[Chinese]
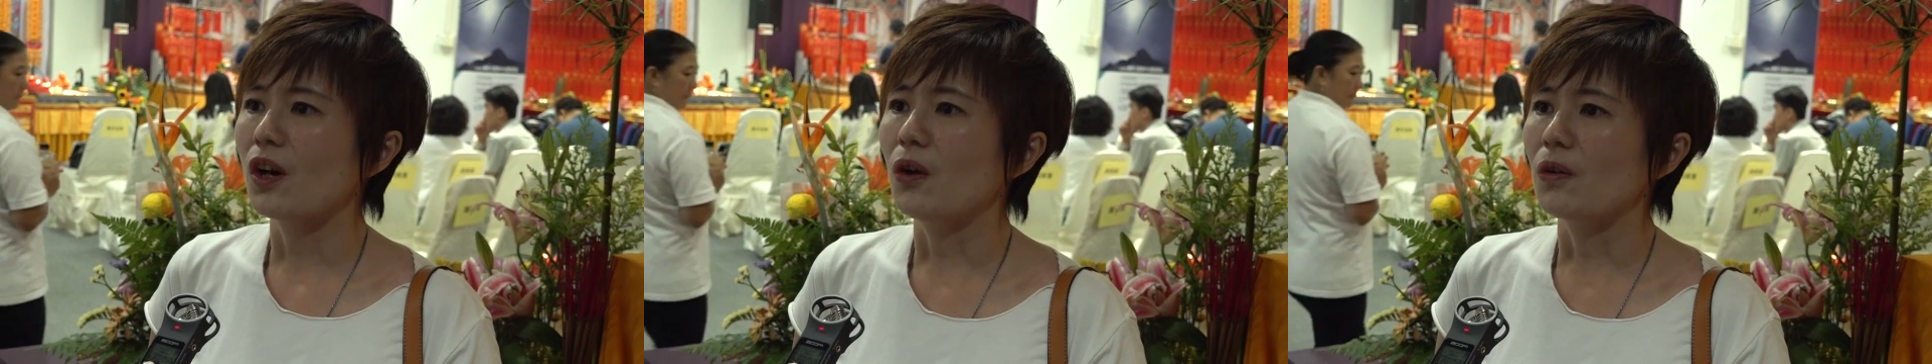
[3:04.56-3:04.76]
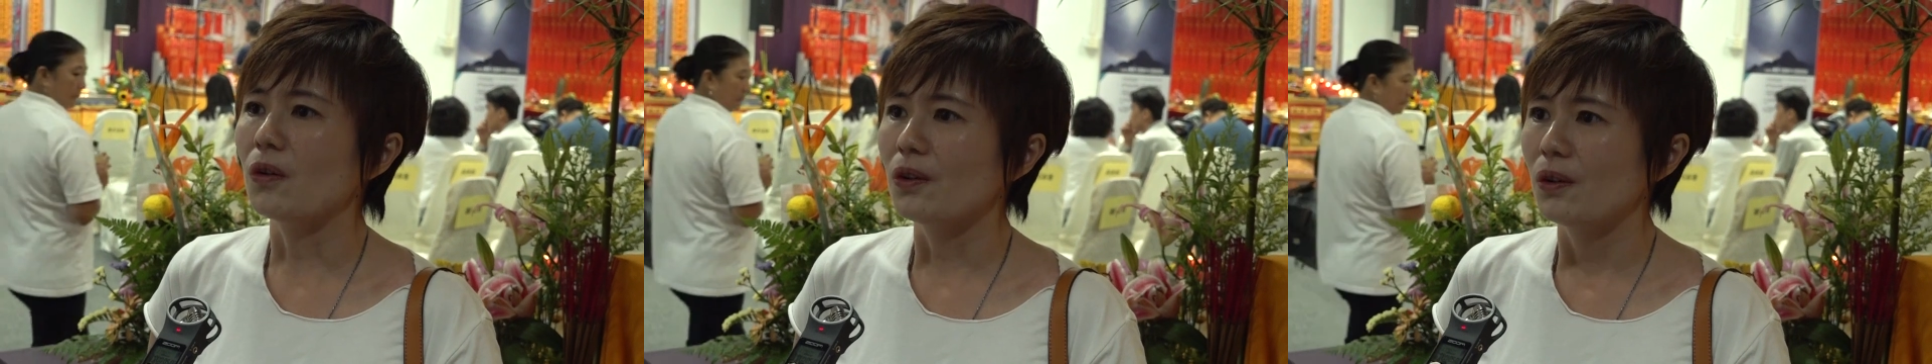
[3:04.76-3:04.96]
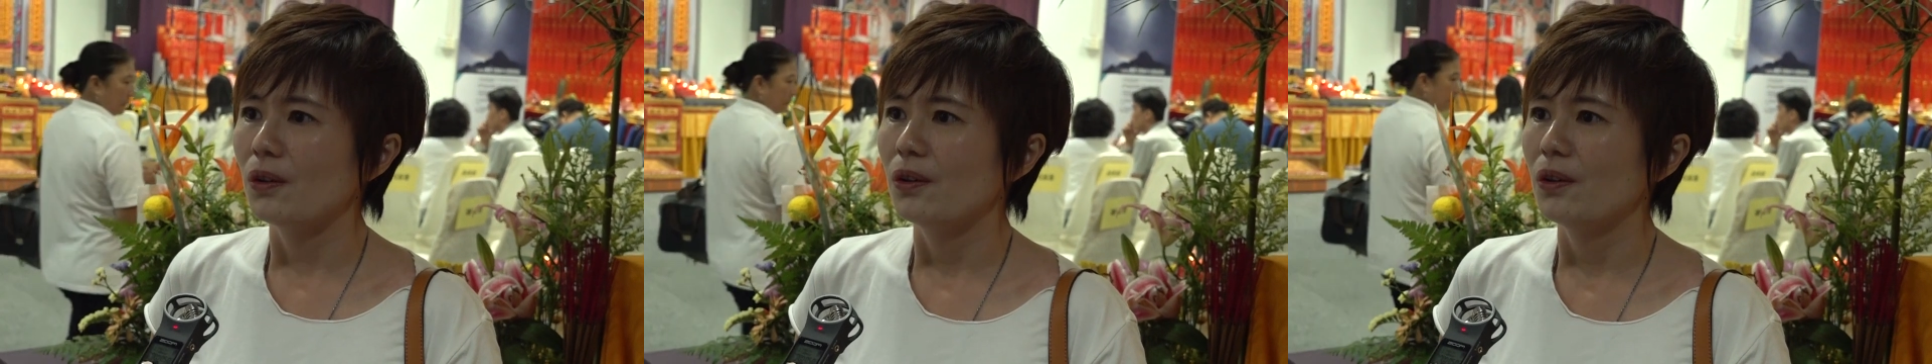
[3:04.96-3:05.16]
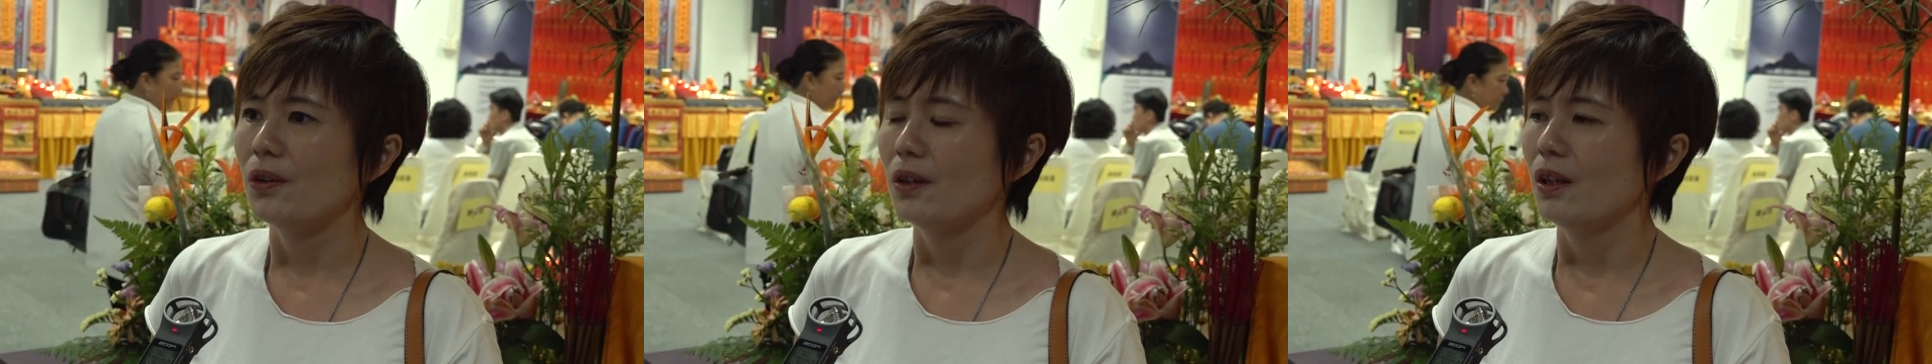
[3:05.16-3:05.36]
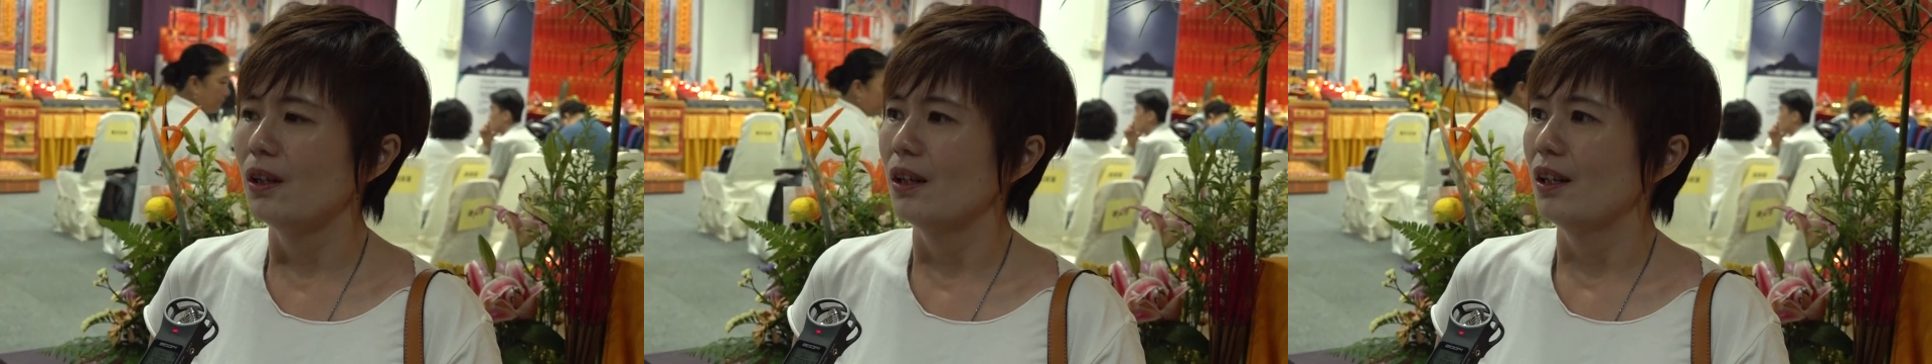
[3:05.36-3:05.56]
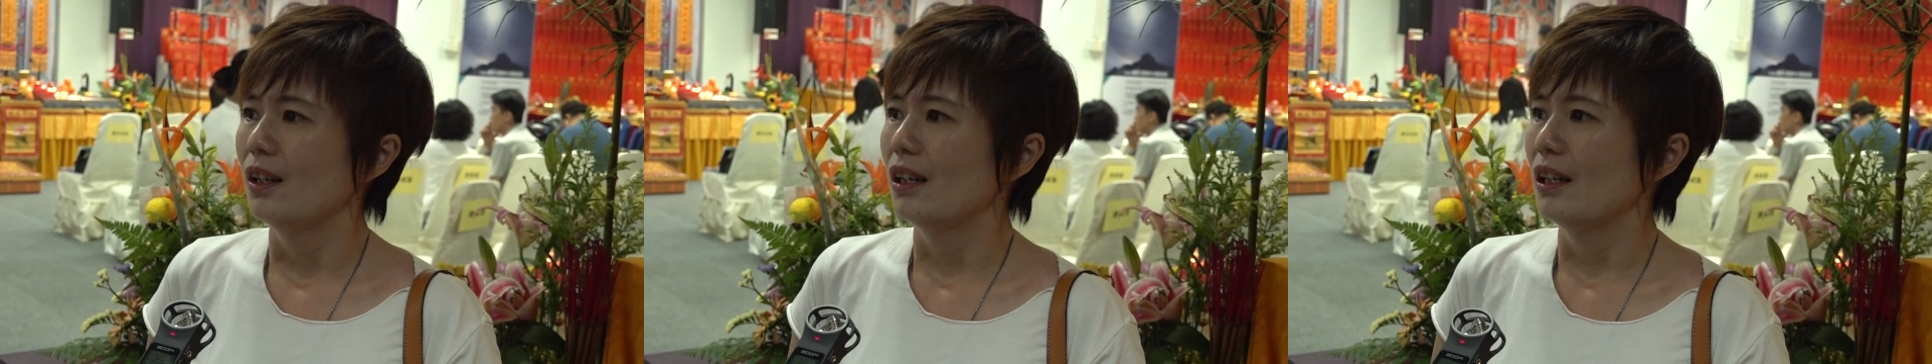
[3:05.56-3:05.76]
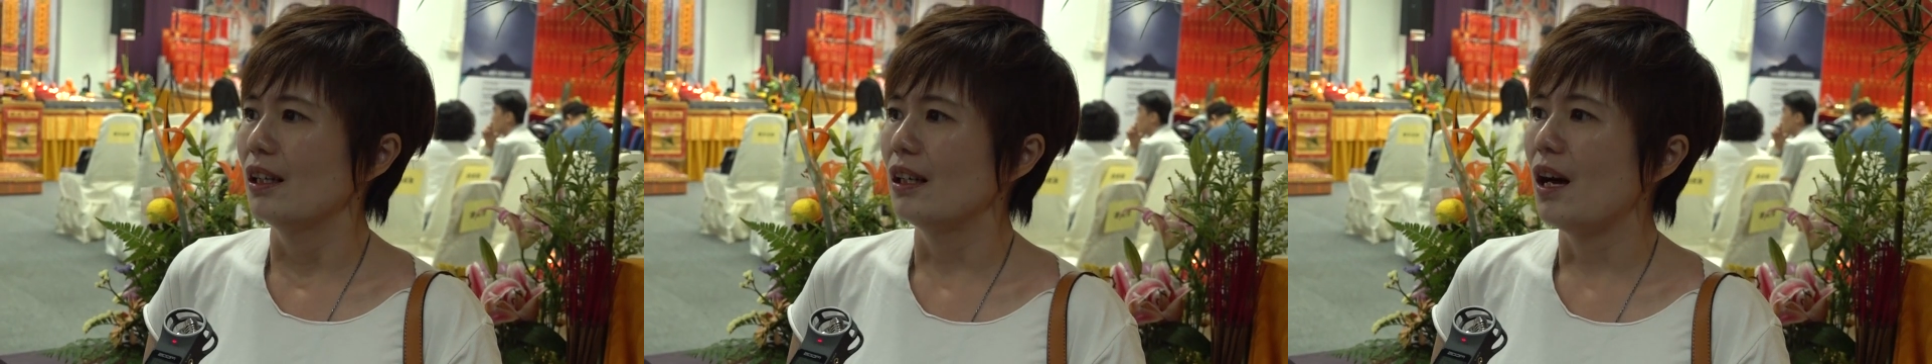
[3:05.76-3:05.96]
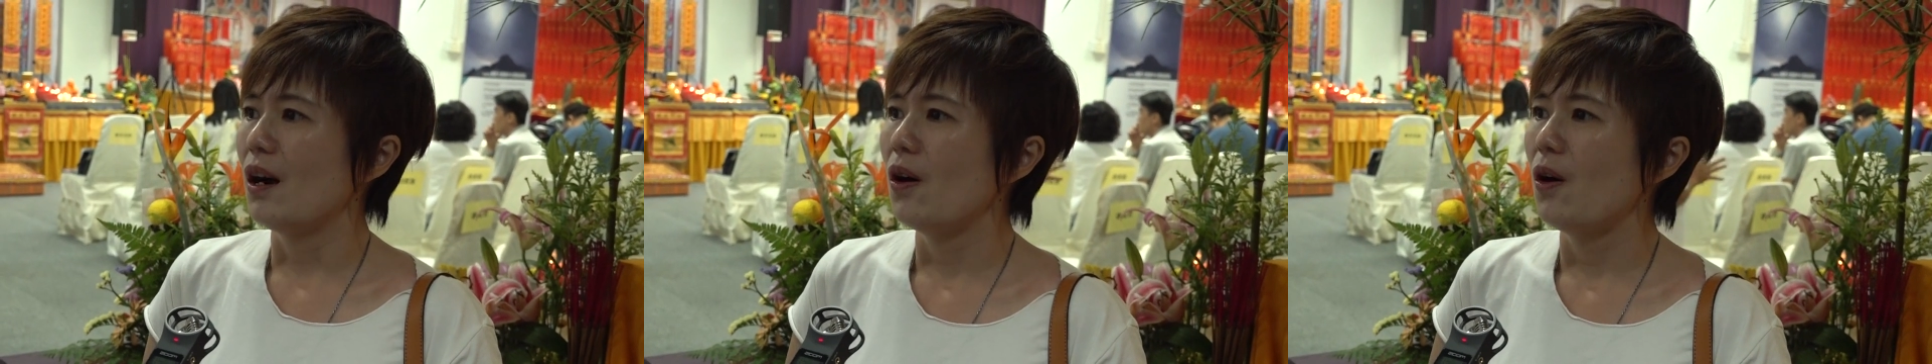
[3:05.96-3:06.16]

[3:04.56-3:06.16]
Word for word: 动，然